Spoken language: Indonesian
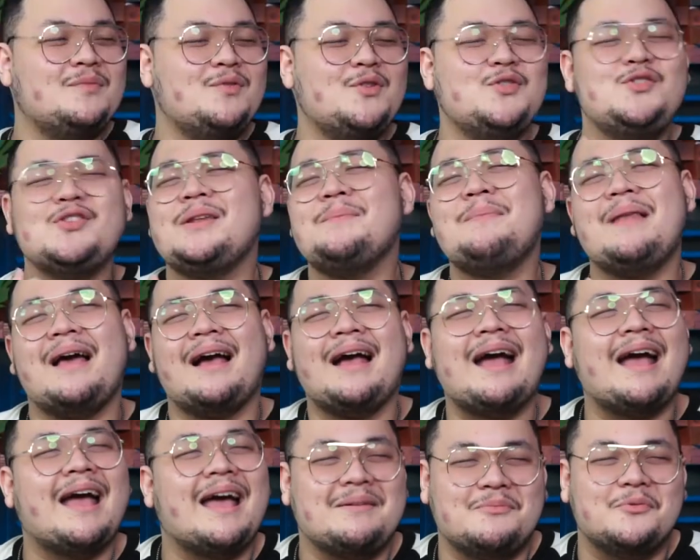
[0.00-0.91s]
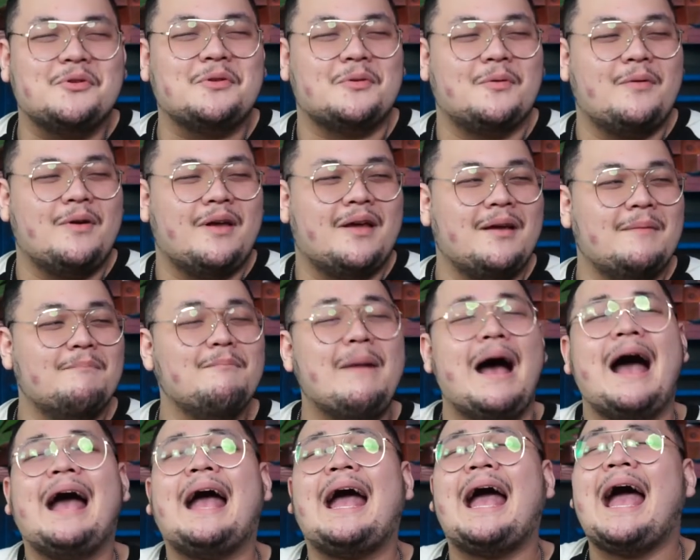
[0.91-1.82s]
jujur ini pelanggaran menurut gue
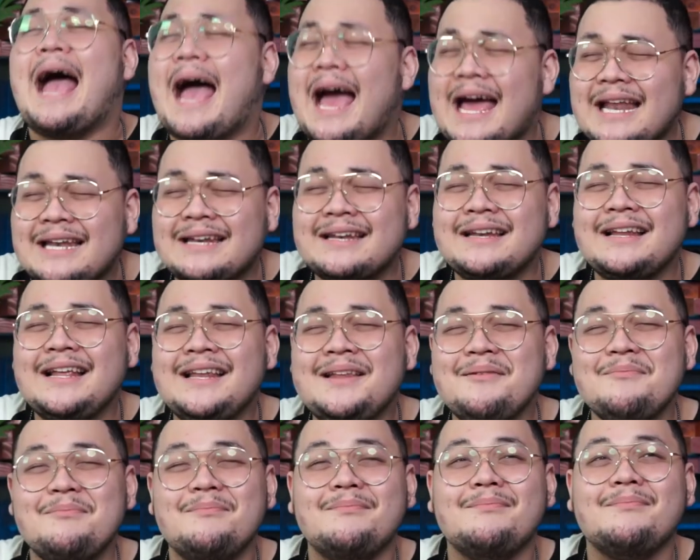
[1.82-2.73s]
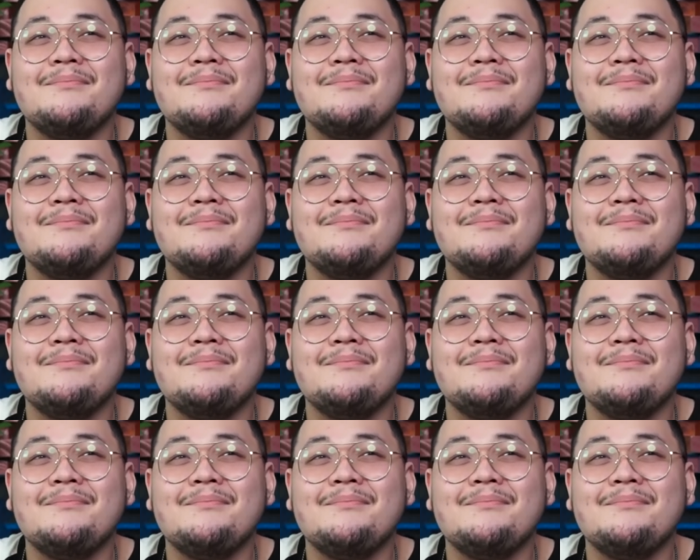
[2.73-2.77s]
bahkan ini